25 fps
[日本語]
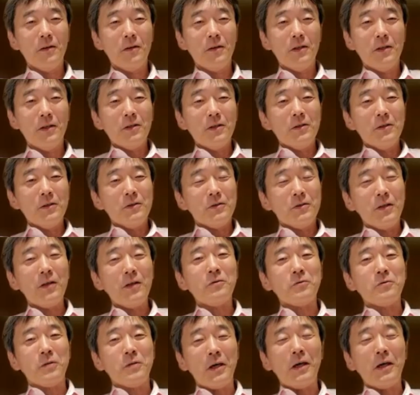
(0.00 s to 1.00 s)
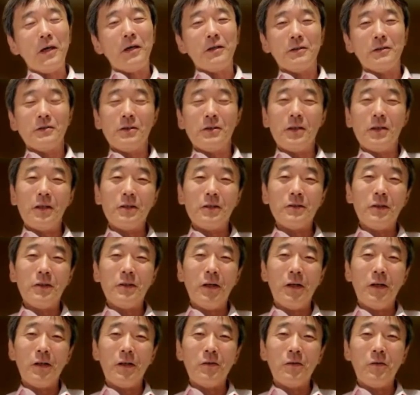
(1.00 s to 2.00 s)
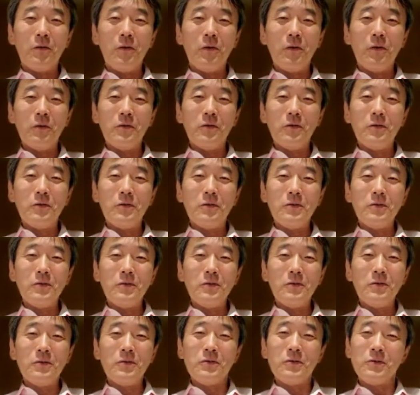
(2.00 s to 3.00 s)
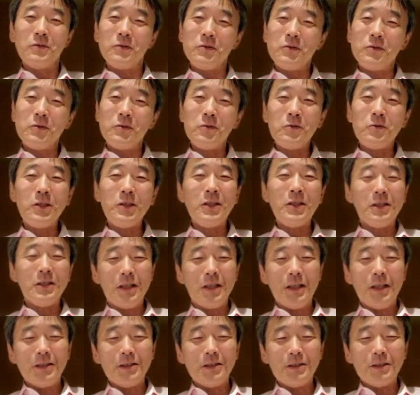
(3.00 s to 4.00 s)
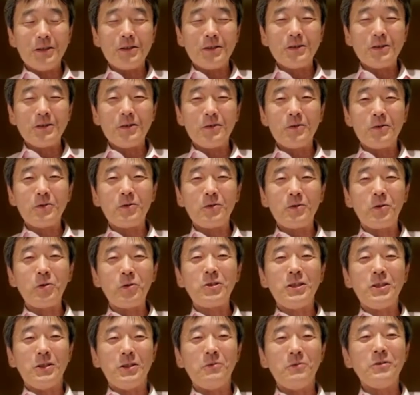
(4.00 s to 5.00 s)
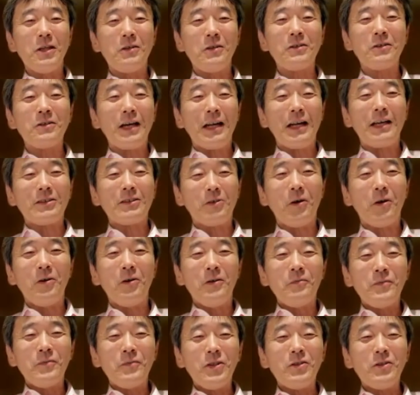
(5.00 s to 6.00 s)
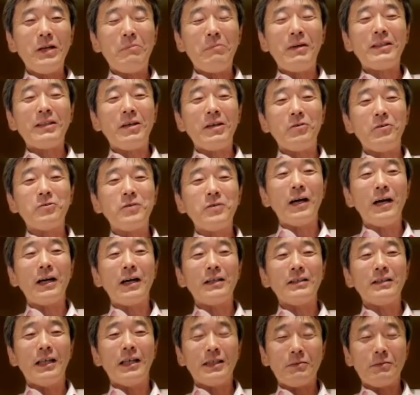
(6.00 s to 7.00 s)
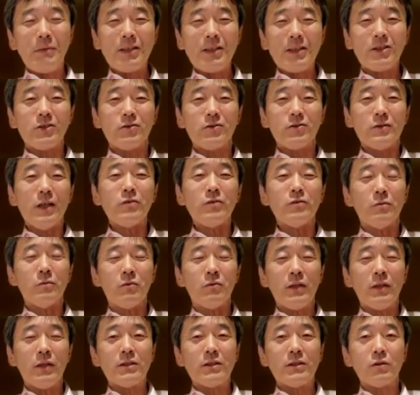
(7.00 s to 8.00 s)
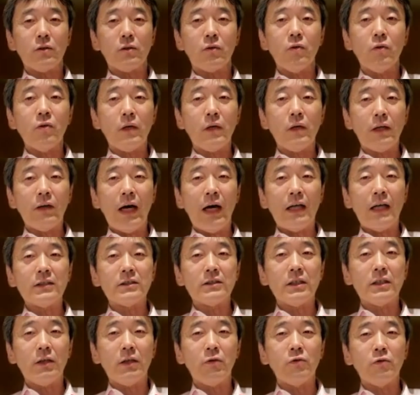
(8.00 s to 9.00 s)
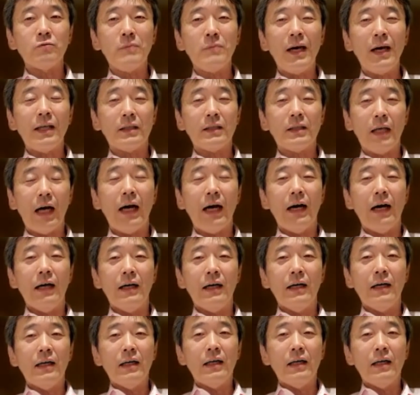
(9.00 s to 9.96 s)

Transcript: ん、なので、いや、あの、一生主義ってどっちに触れるかなっていうのはまだよかんないし、まあ少なくともね、その今回の反省を踏まえた、う